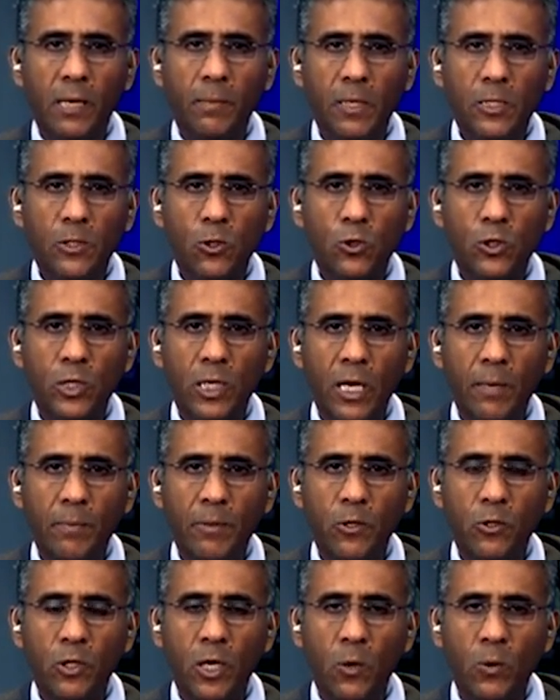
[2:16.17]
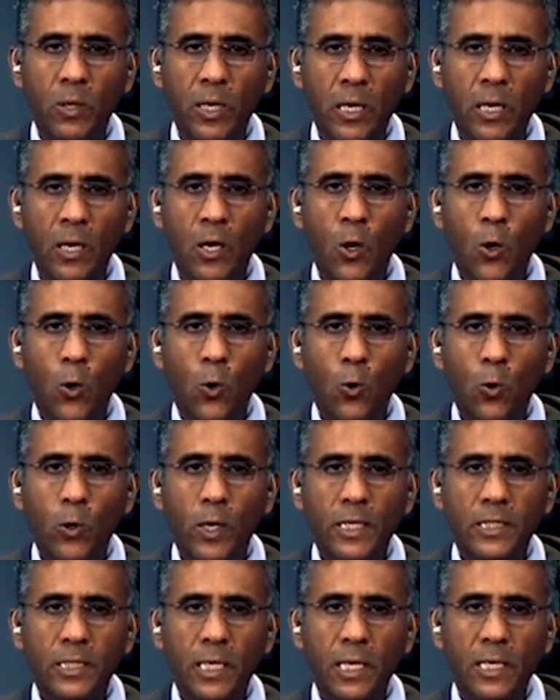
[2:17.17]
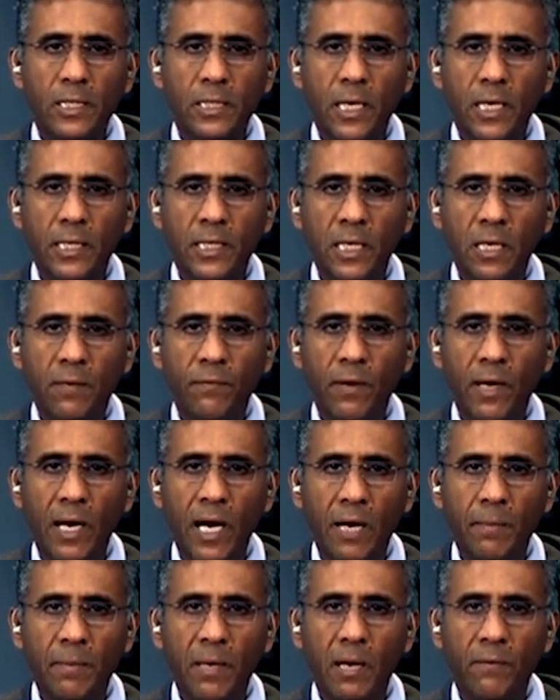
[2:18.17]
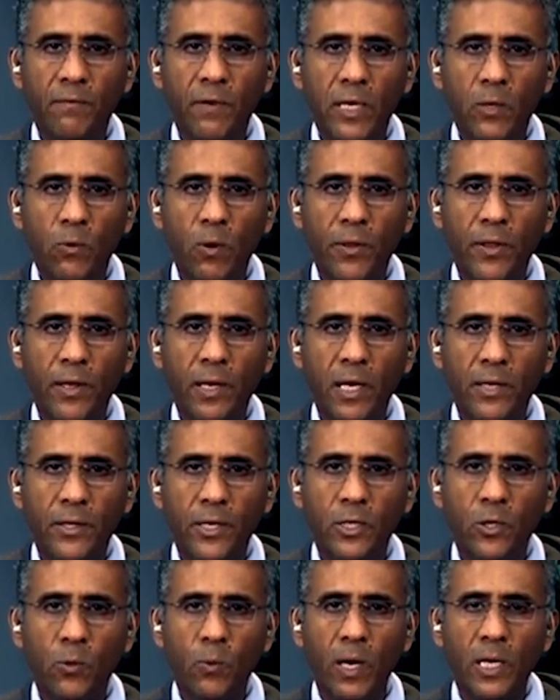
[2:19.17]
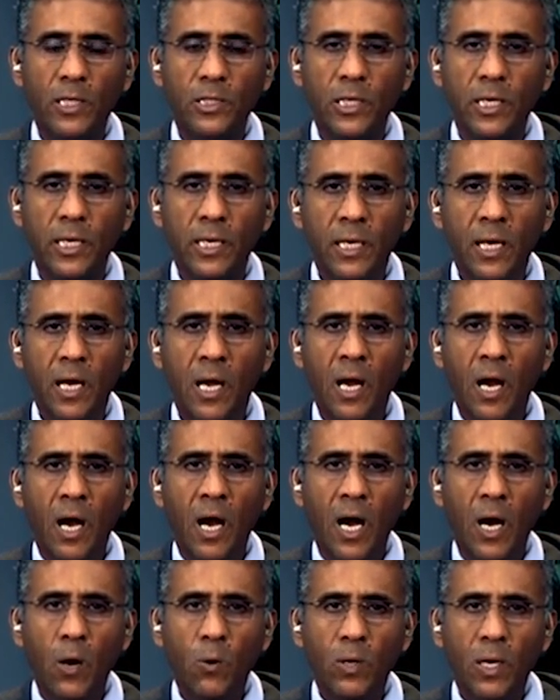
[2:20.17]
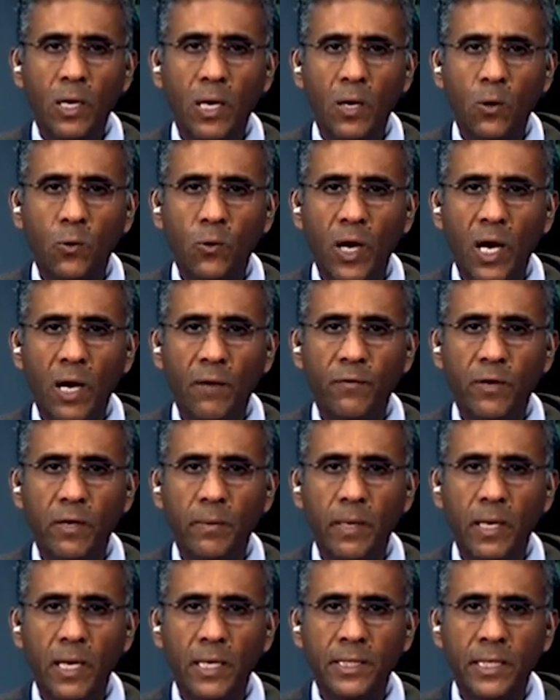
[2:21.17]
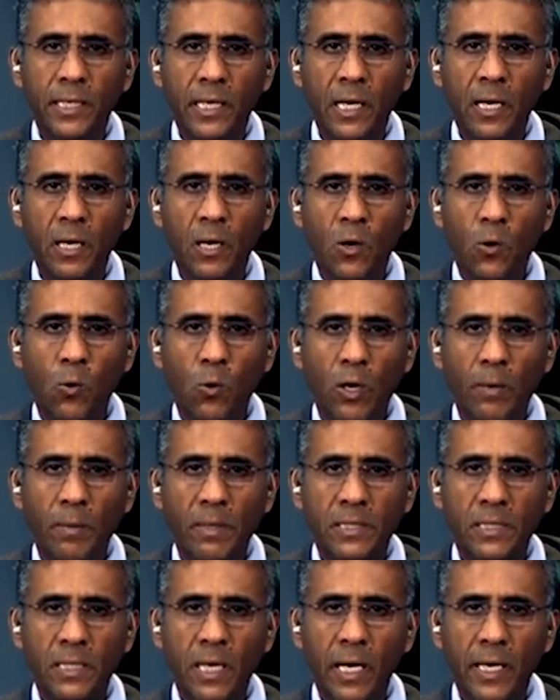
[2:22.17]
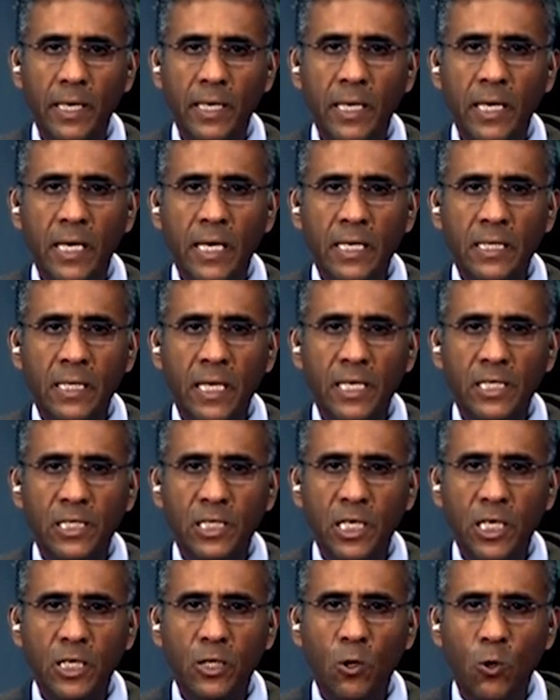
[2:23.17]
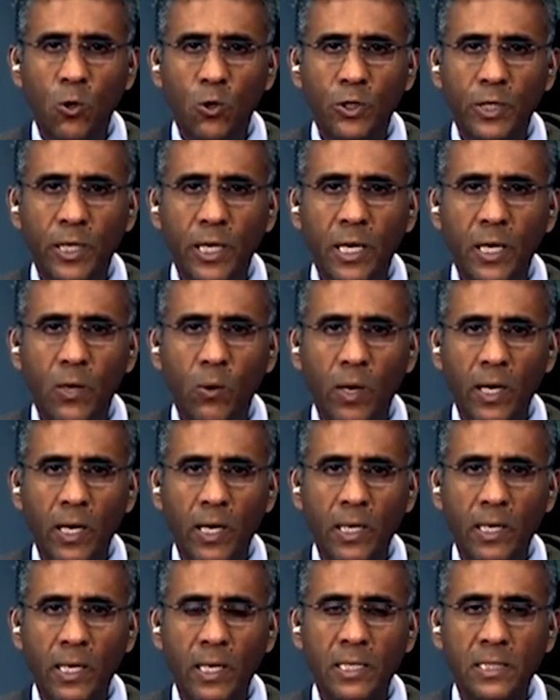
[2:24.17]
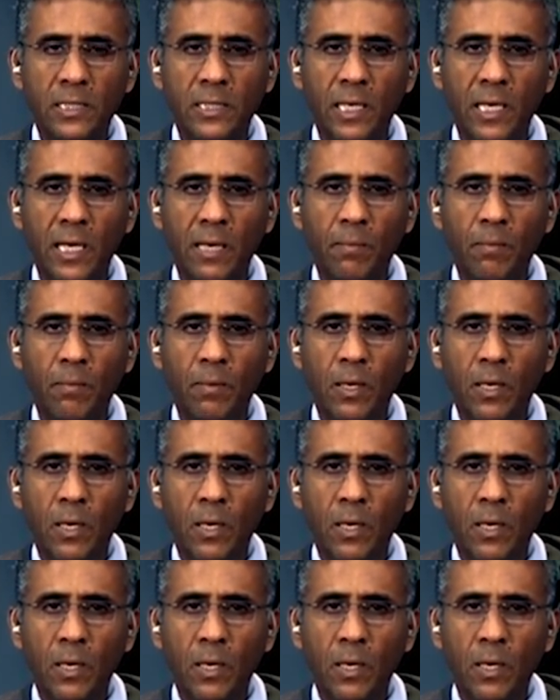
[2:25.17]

مجلس الأمن الدولي أولى جلساته في العام 2023 حول الأوضاع في بلادنا ومساعي تجديد الهدنة وإحلال السلام